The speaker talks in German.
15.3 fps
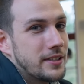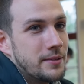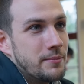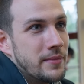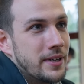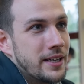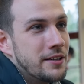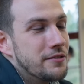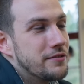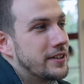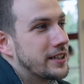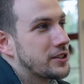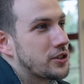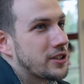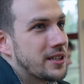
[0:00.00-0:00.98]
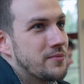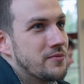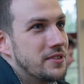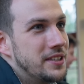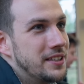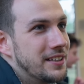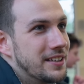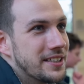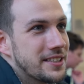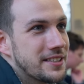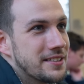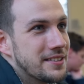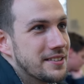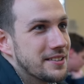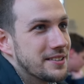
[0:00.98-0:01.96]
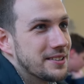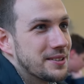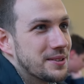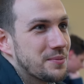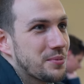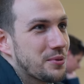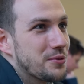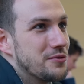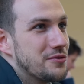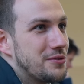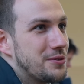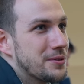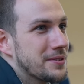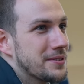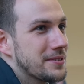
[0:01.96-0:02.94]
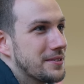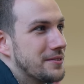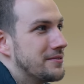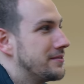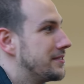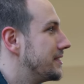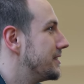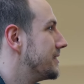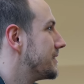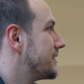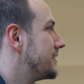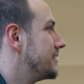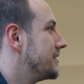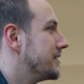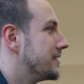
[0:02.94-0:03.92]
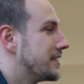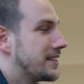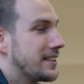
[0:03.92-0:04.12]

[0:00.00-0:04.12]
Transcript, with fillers: Im Endeffekt schreiben wir die gleichen äh, Prüfungen wie die